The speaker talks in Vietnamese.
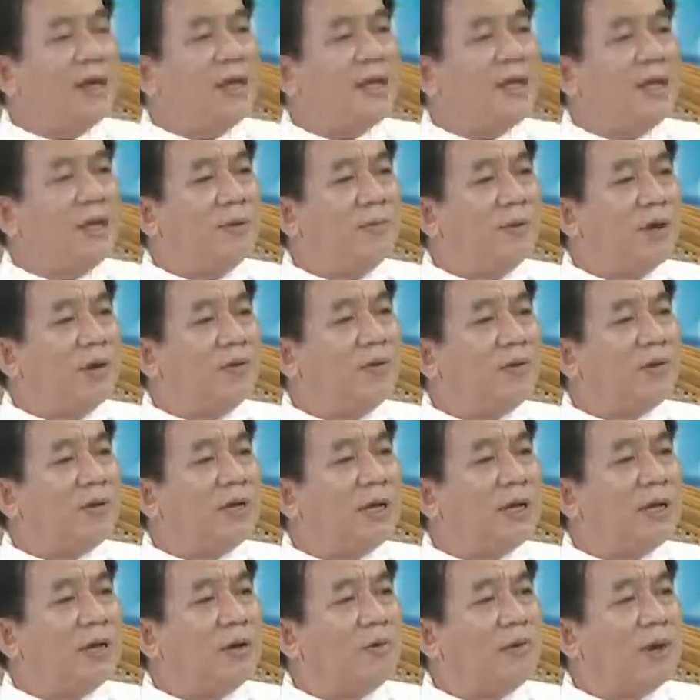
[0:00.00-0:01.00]
thiếu máu
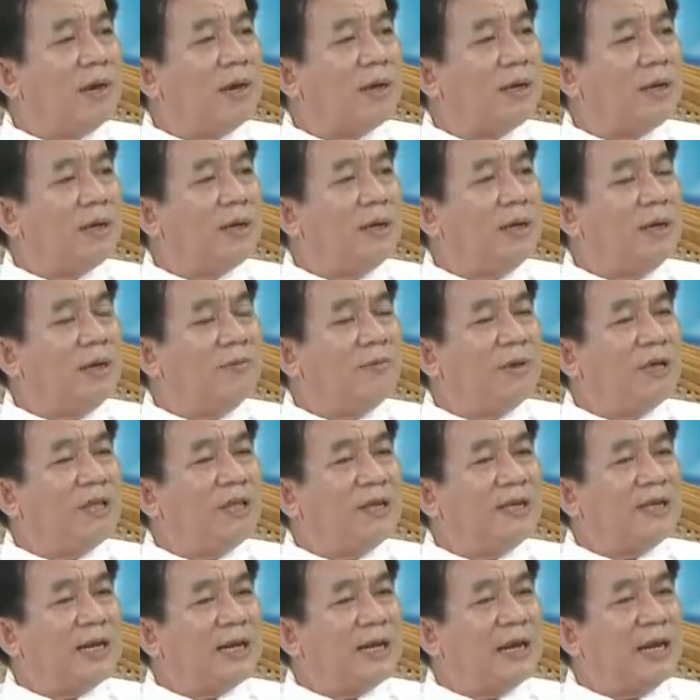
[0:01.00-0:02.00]
các cơ quan và
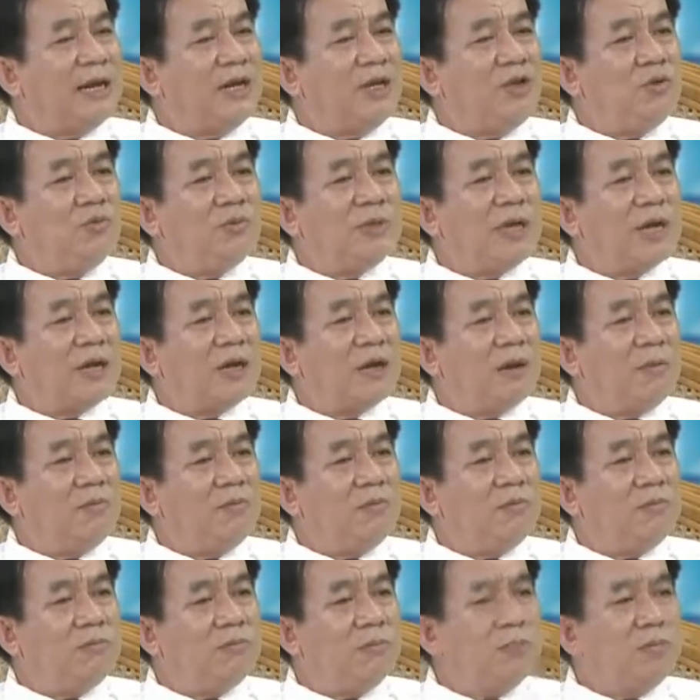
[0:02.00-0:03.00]
tình trạng này nếu chúng ta
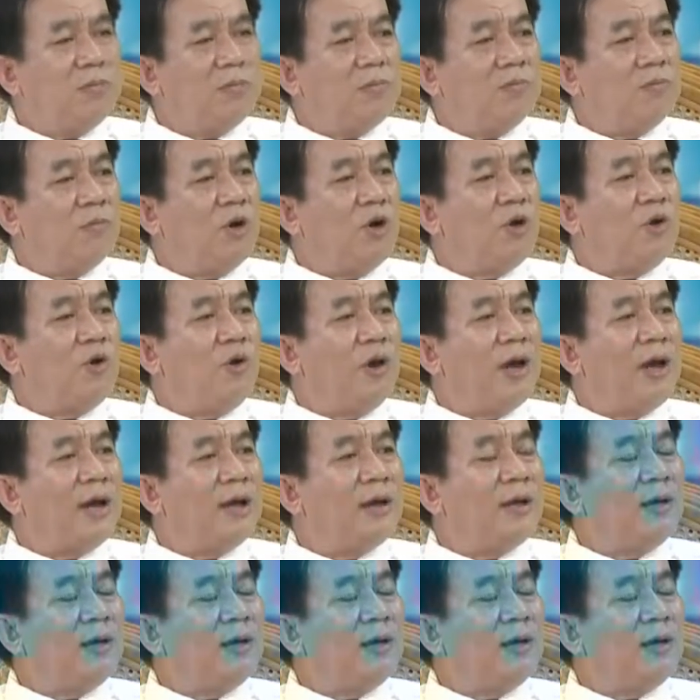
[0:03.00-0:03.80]
không bồi hoàn